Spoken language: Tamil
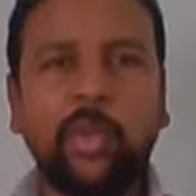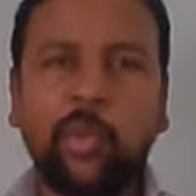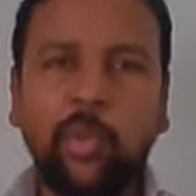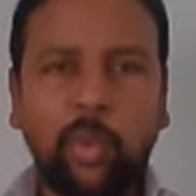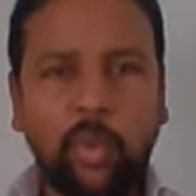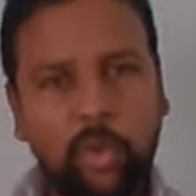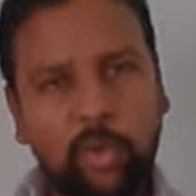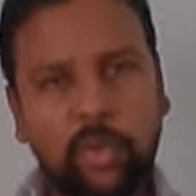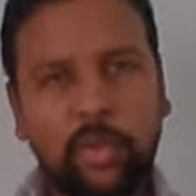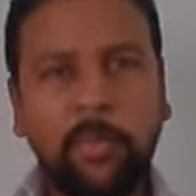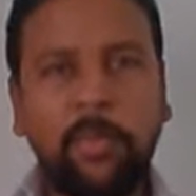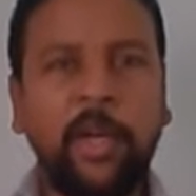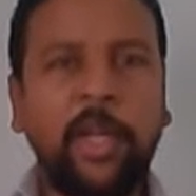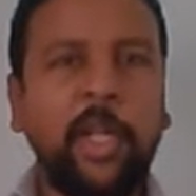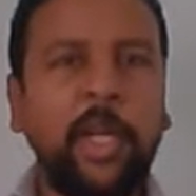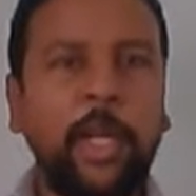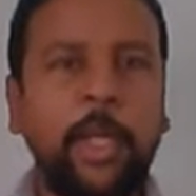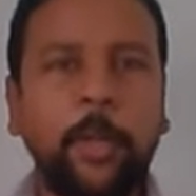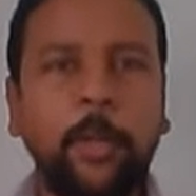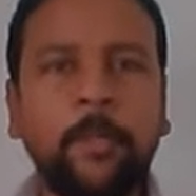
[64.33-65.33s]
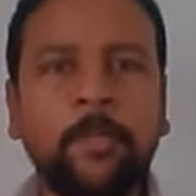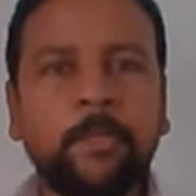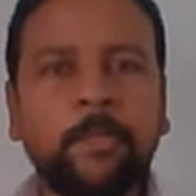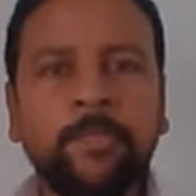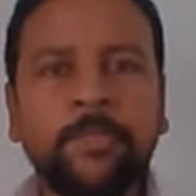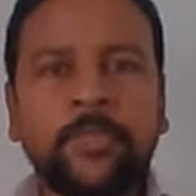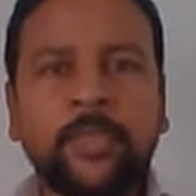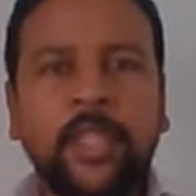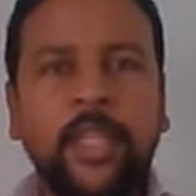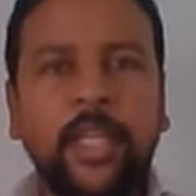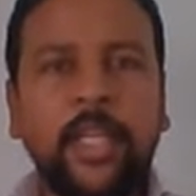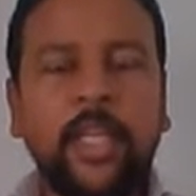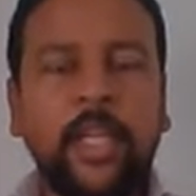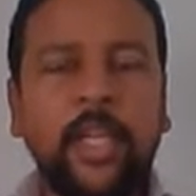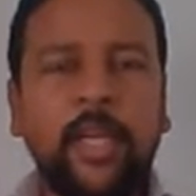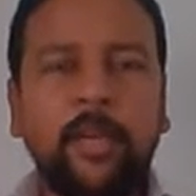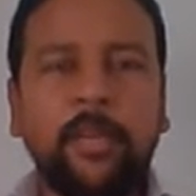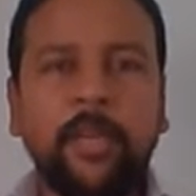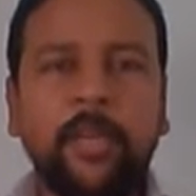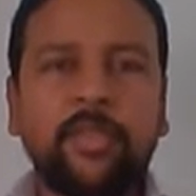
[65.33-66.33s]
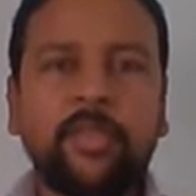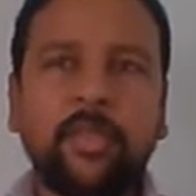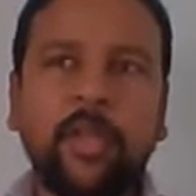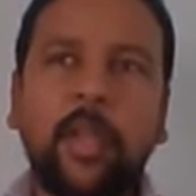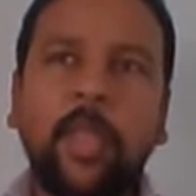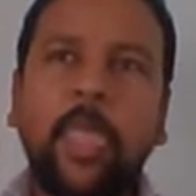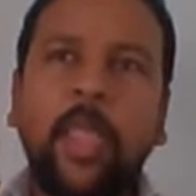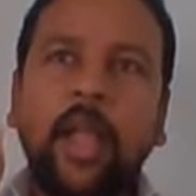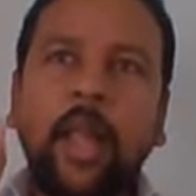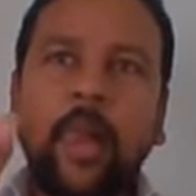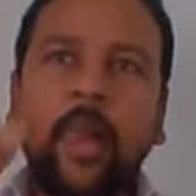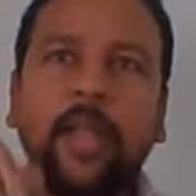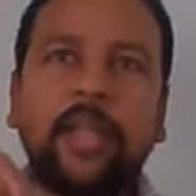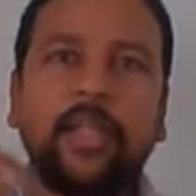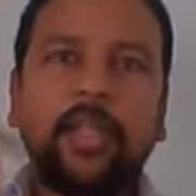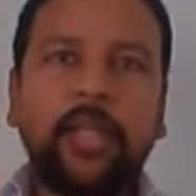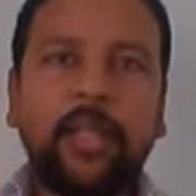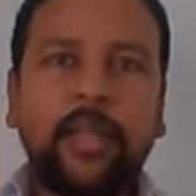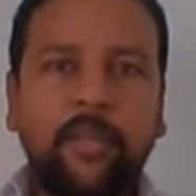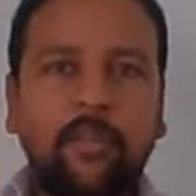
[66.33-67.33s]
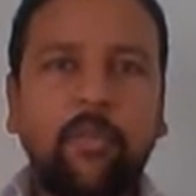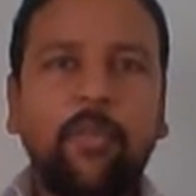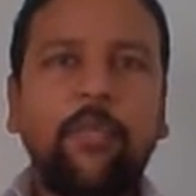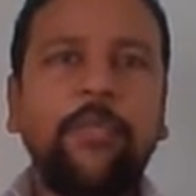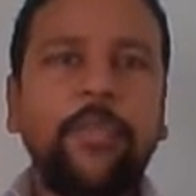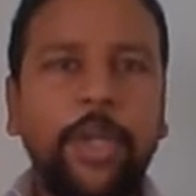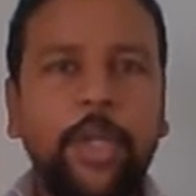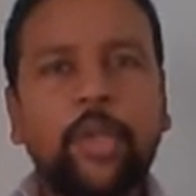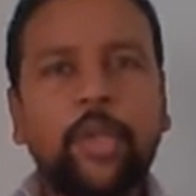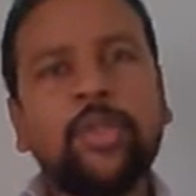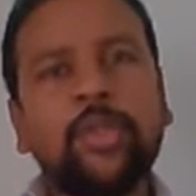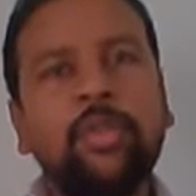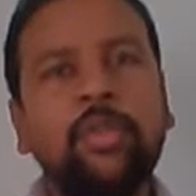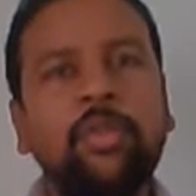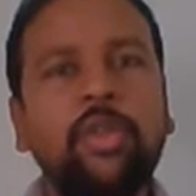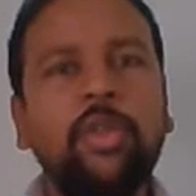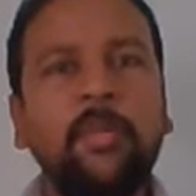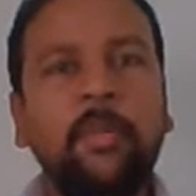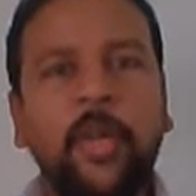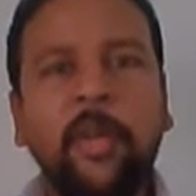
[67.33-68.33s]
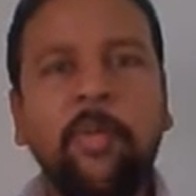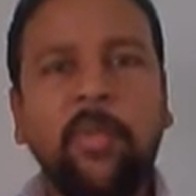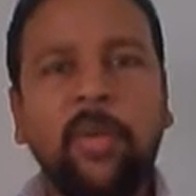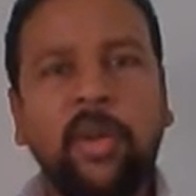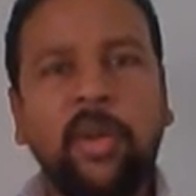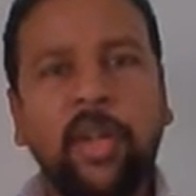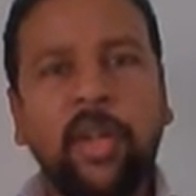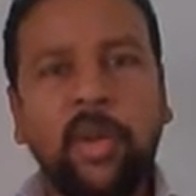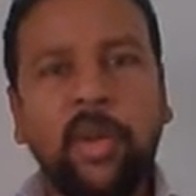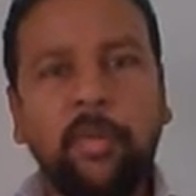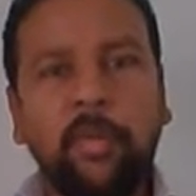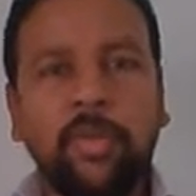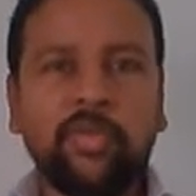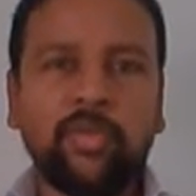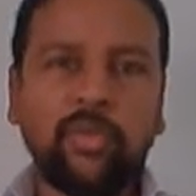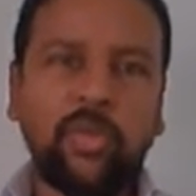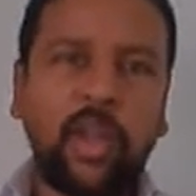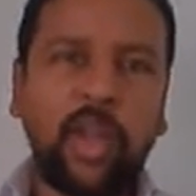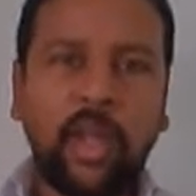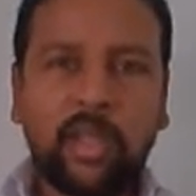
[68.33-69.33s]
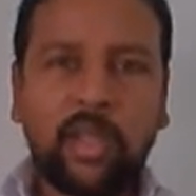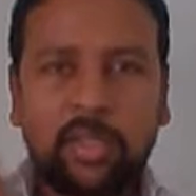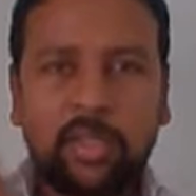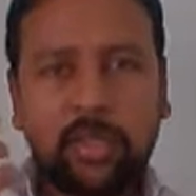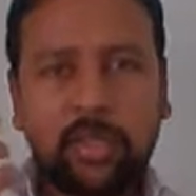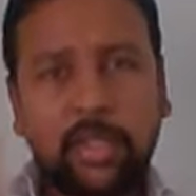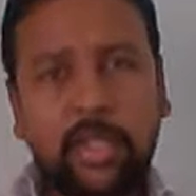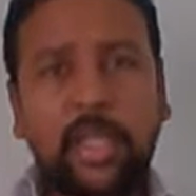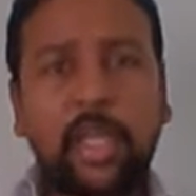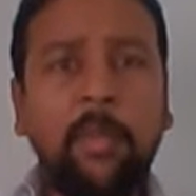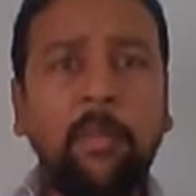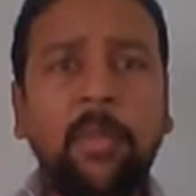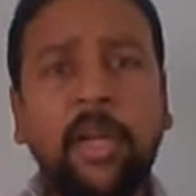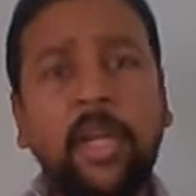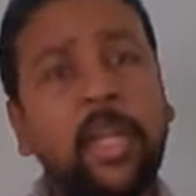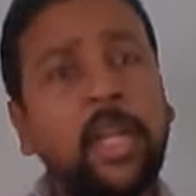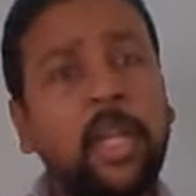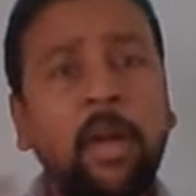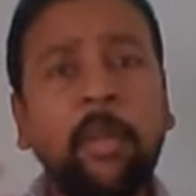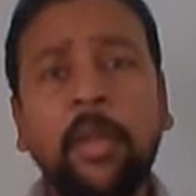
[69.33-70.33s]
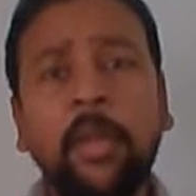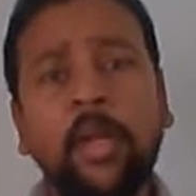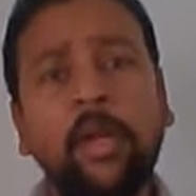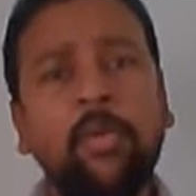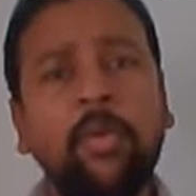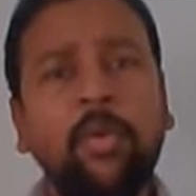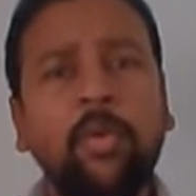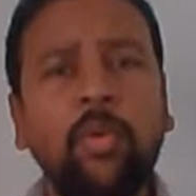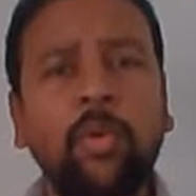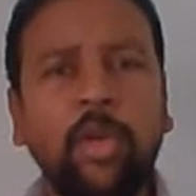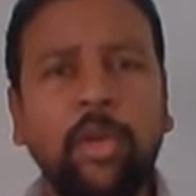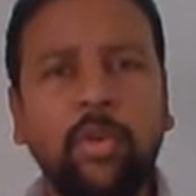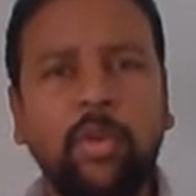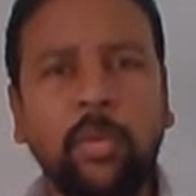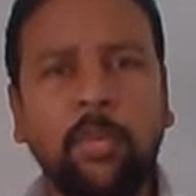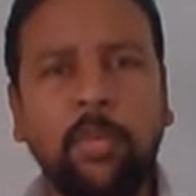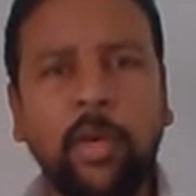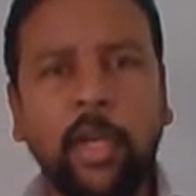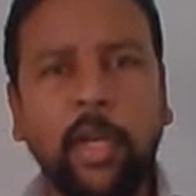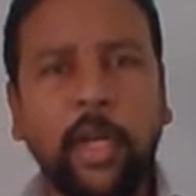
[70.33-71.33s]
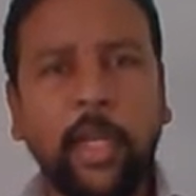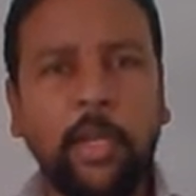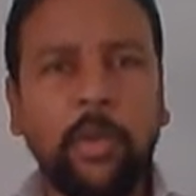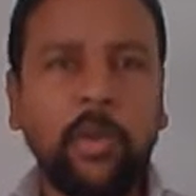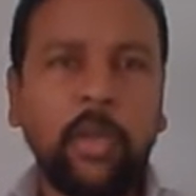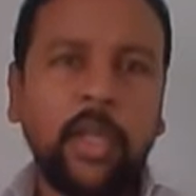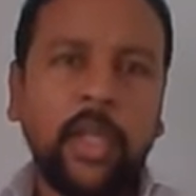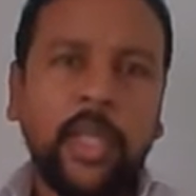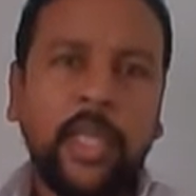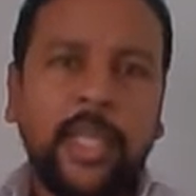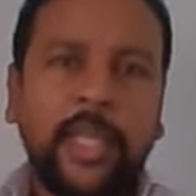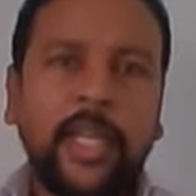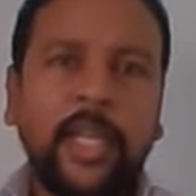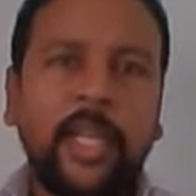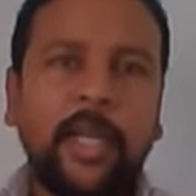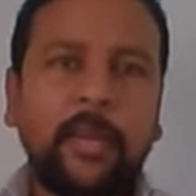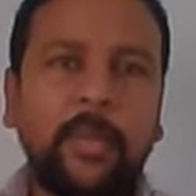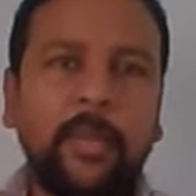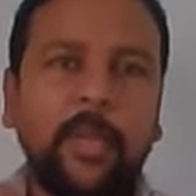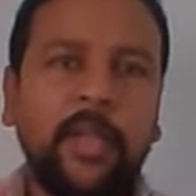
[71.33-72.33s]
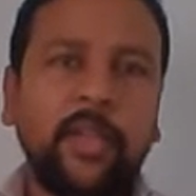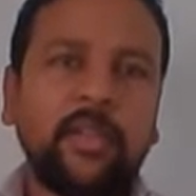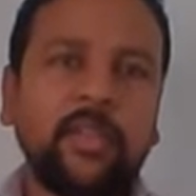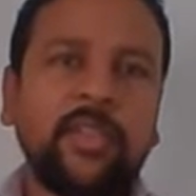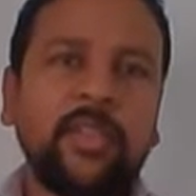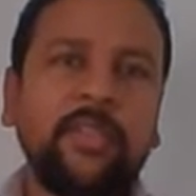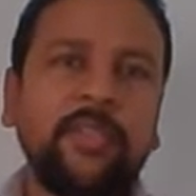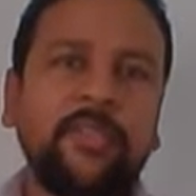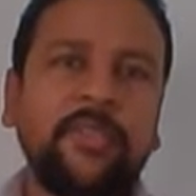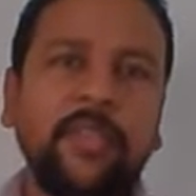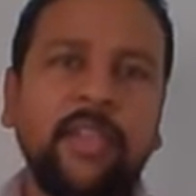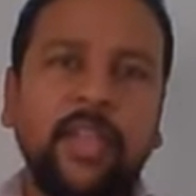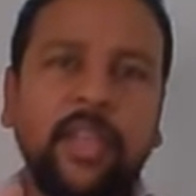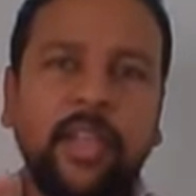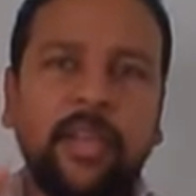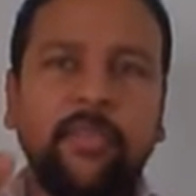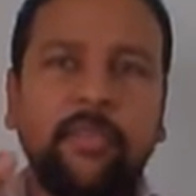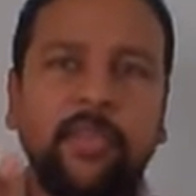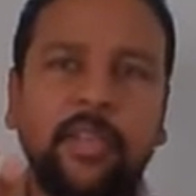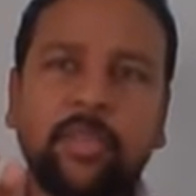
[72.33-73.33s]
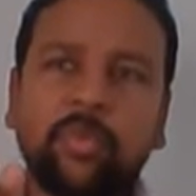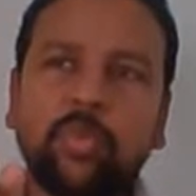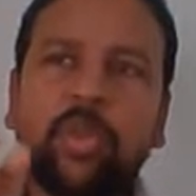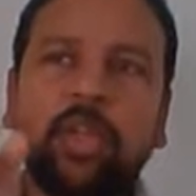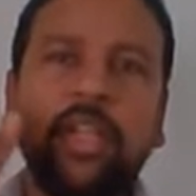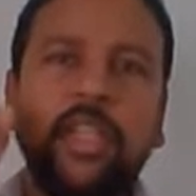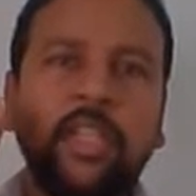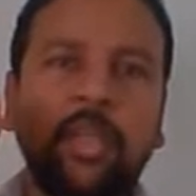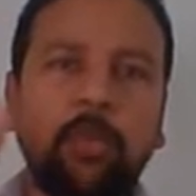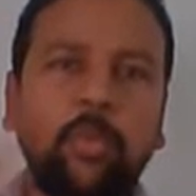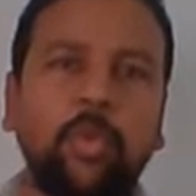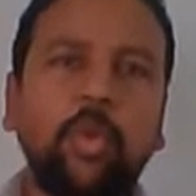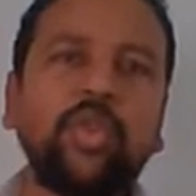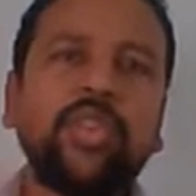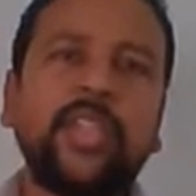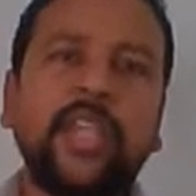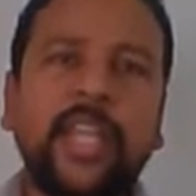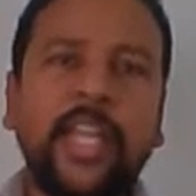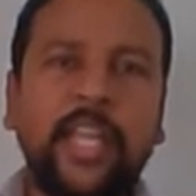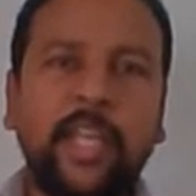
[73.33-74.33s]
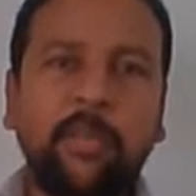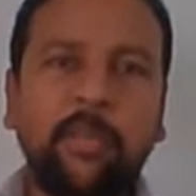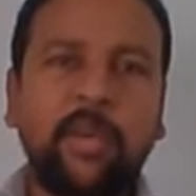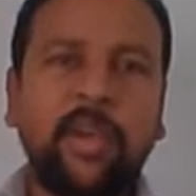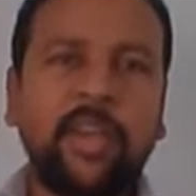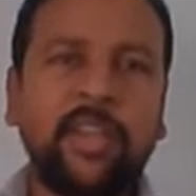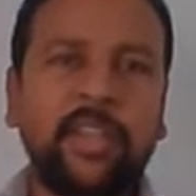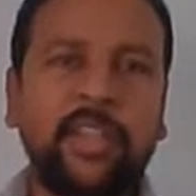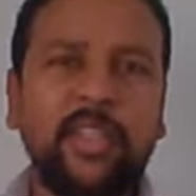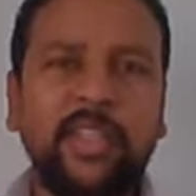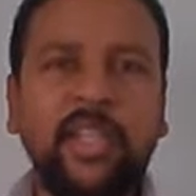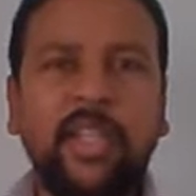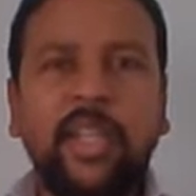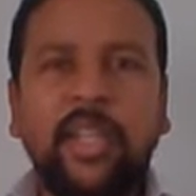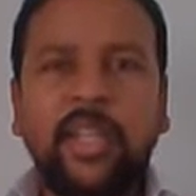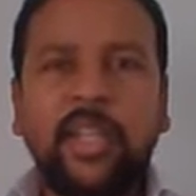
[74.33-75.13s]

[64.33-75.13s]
வந்து உங்களுக்கு வந்து பணம் கிடைக்கும் இல்லை அப்படின்னு சொன்னால் அந்த வீடியோஸ் ஏதாவது ப்ளே பண்ணாங்க அப்படின்னு சொன்னால் அது நீங்கள் பண்ணீங்க அப்படின்னா உங்களுக்கு வந்து பணம் கிடைக்கும் இல்லை அப்படின்னா வந்து ஃபேஸ்புக்கில் இந்த போஸ்ட்டை லைக் பண்ணுறது